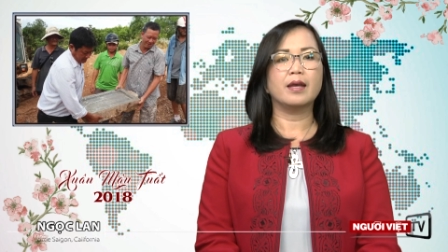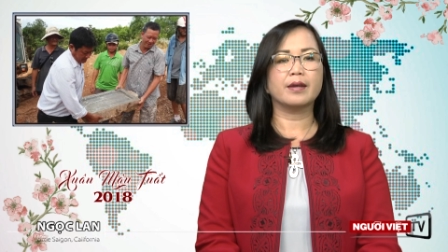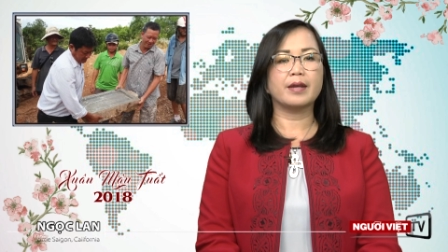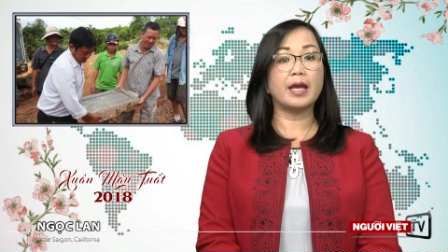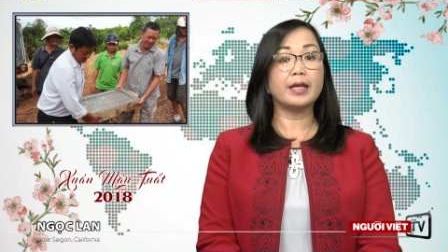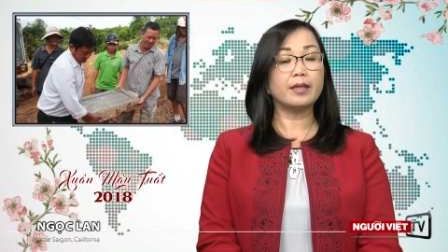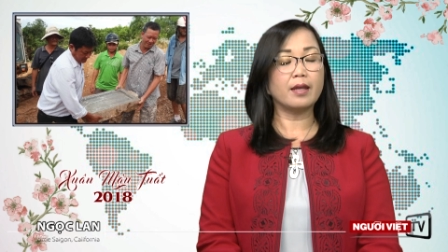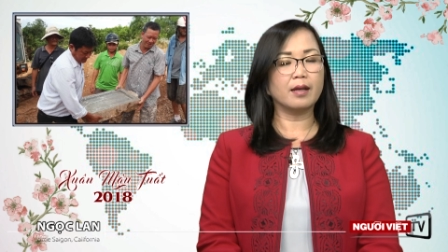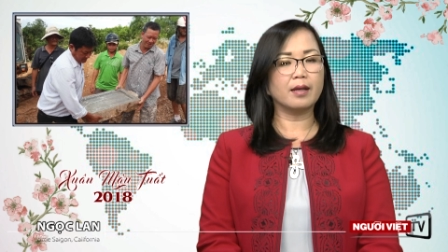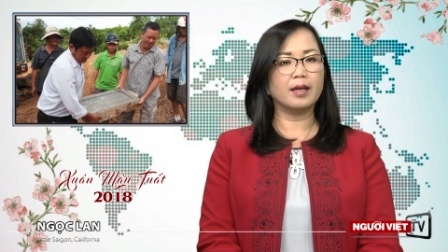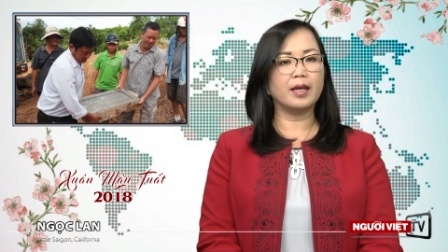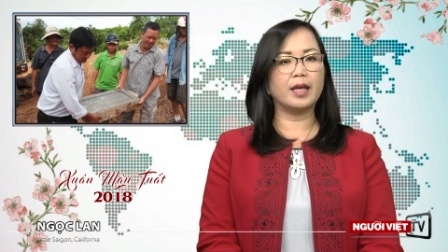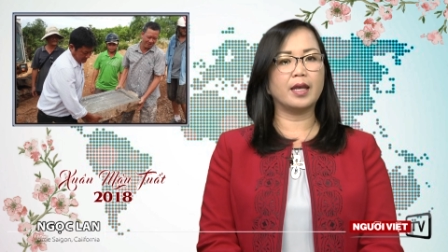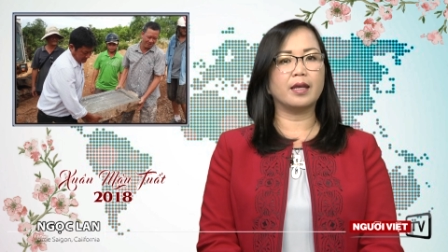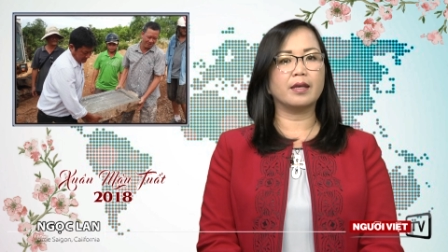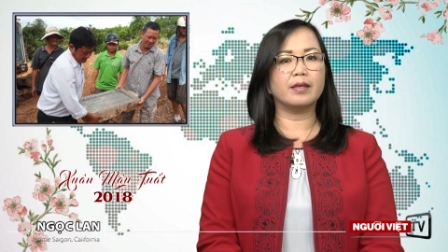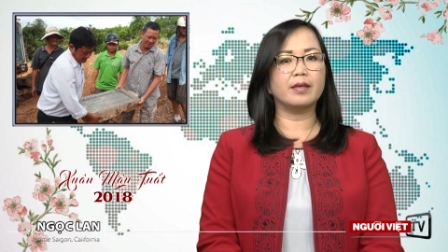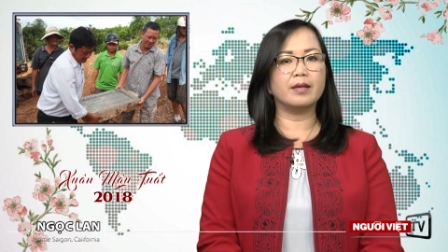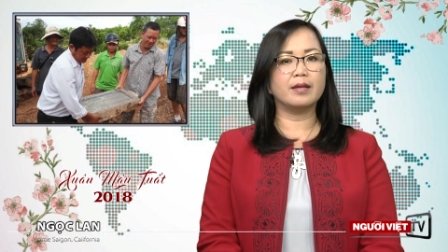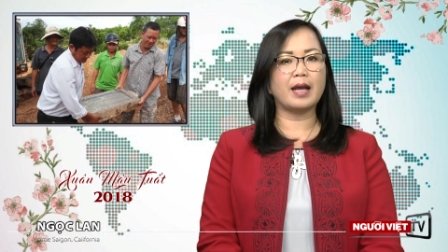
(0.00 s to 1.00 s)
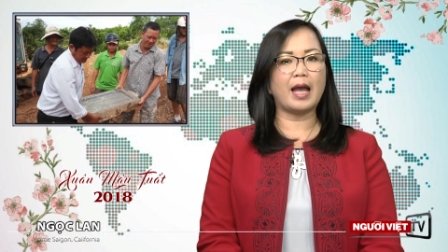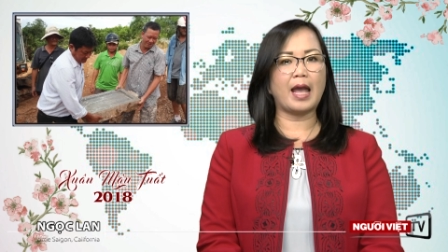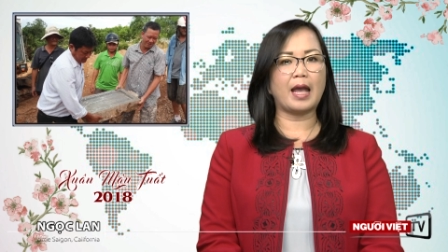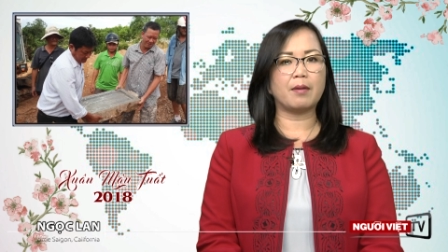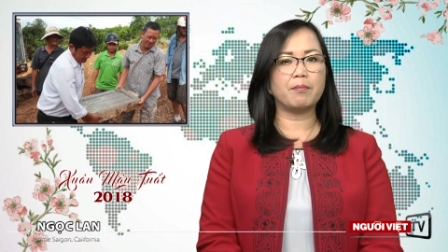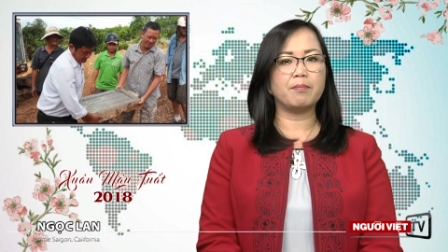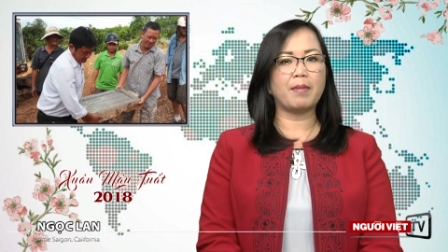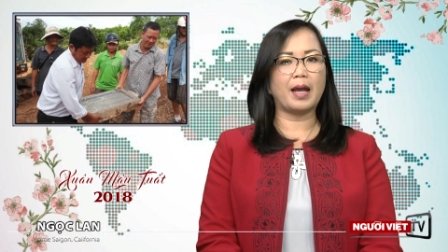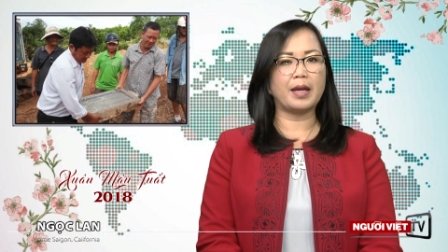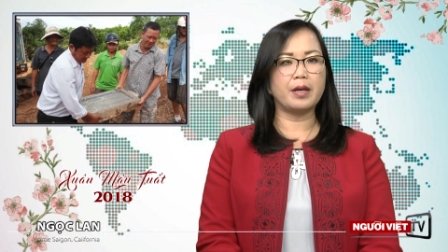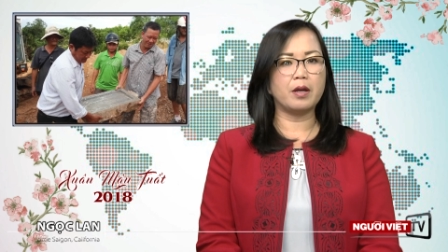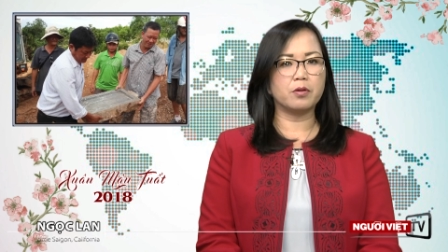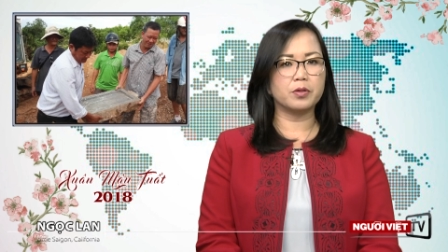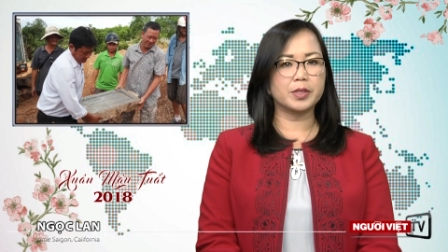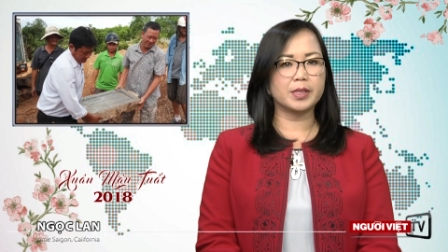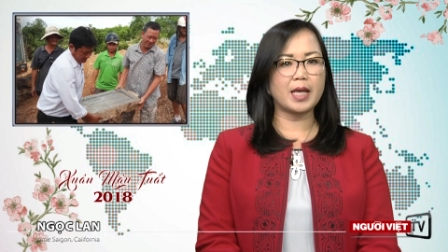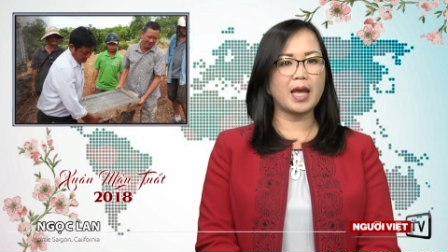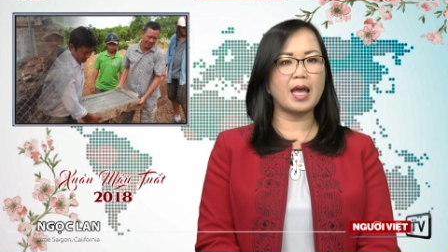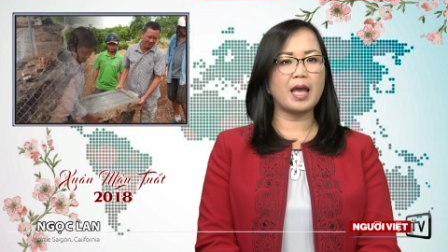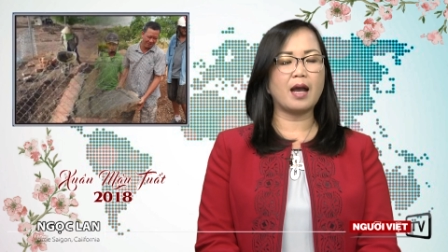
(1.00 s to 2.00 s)
để thực hiện dự án bãi
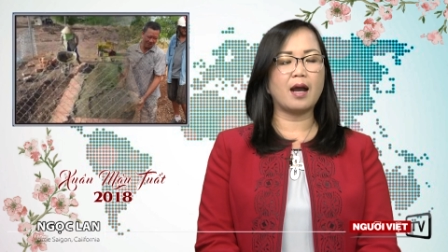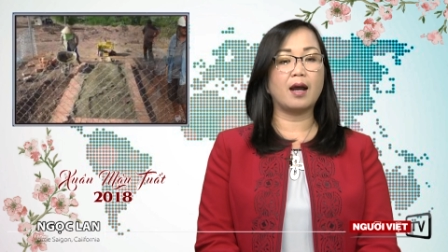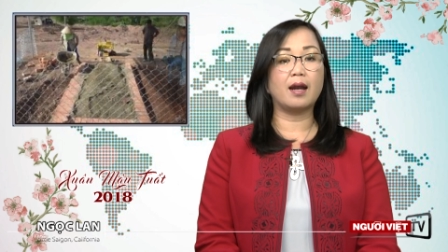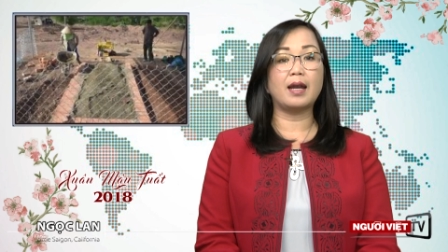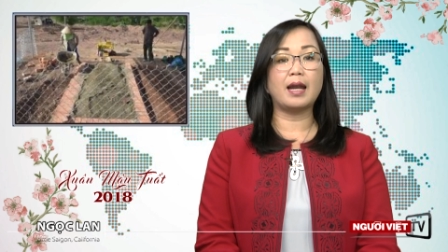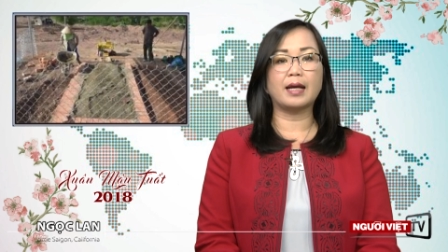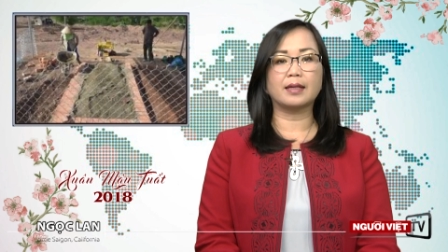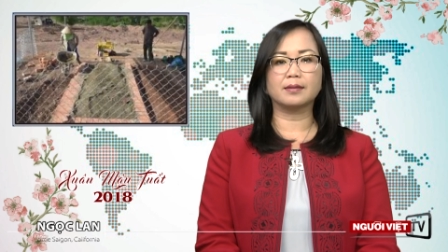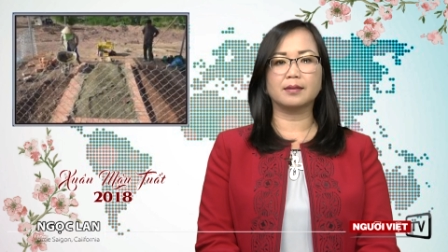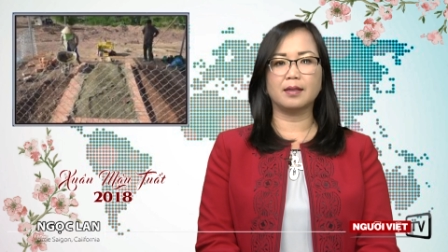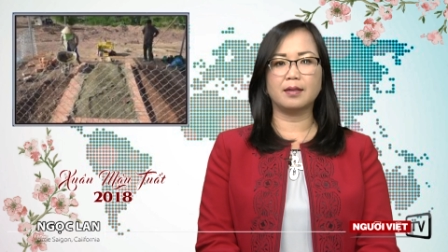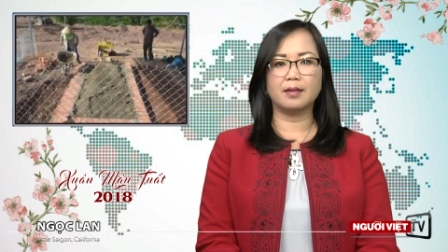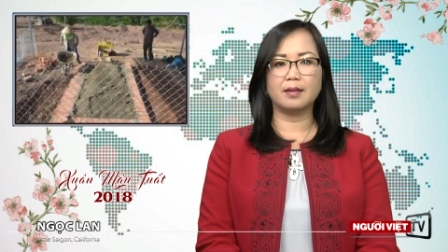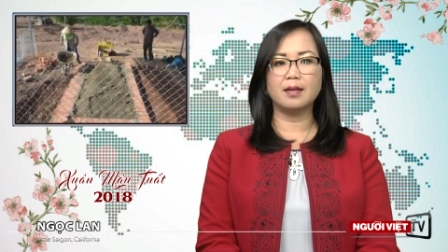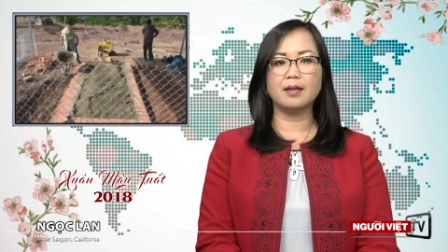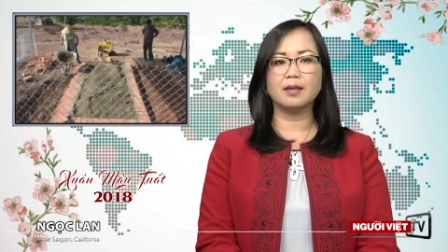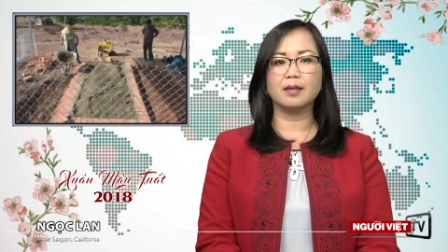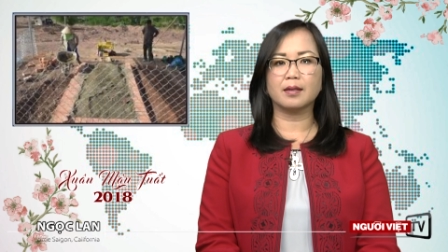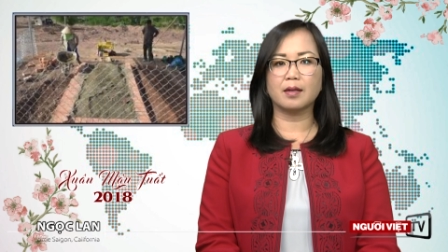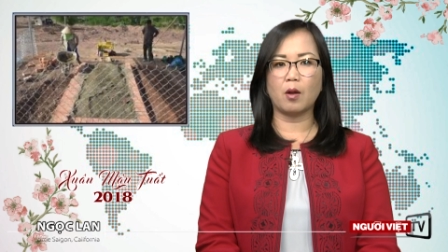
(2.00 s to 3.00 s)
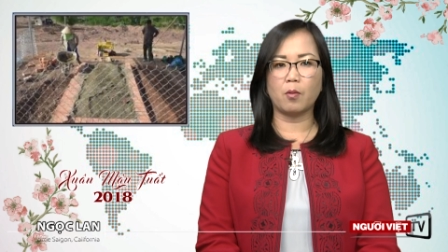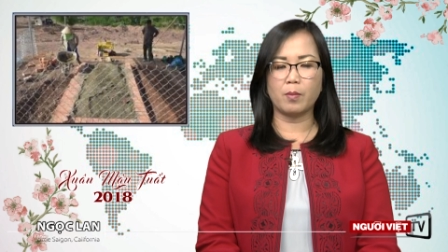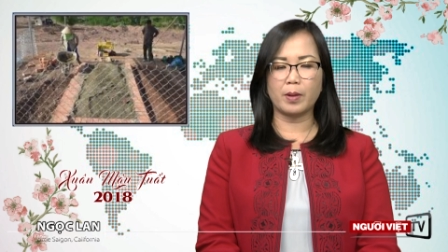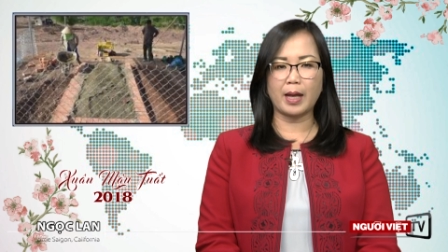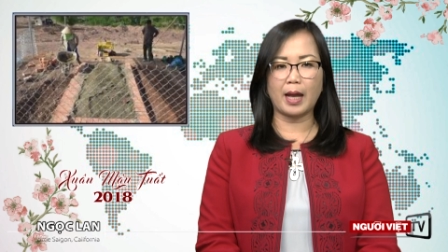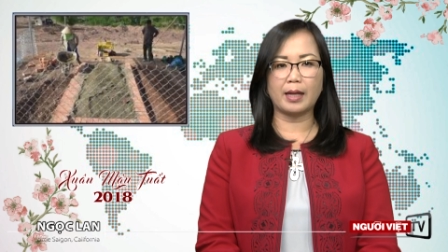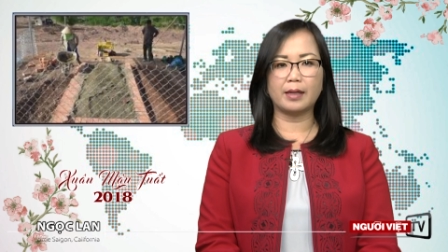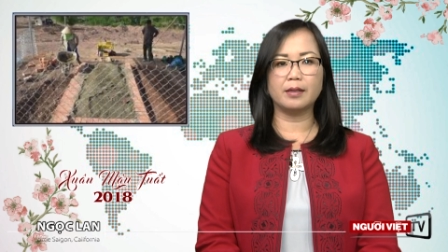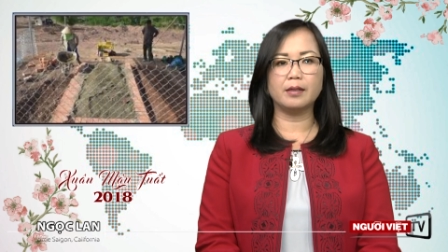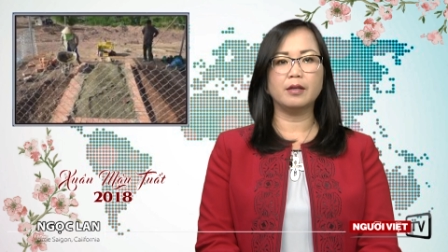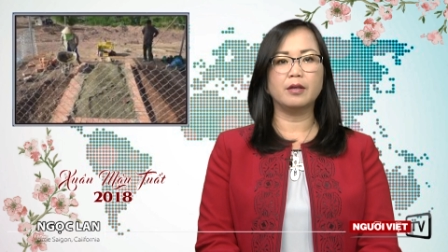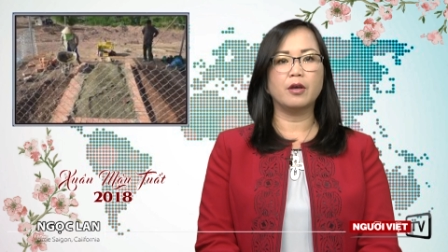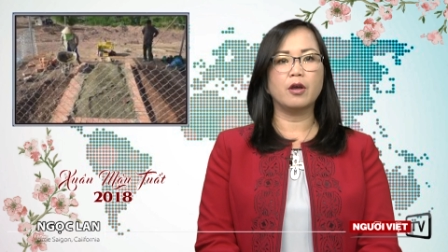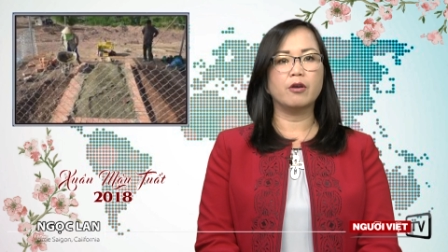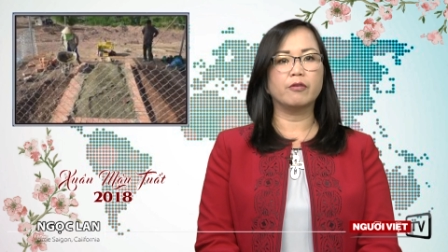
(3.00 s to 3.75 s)
đậu xe ở Lăng Tự Đức, Đồng Khánh,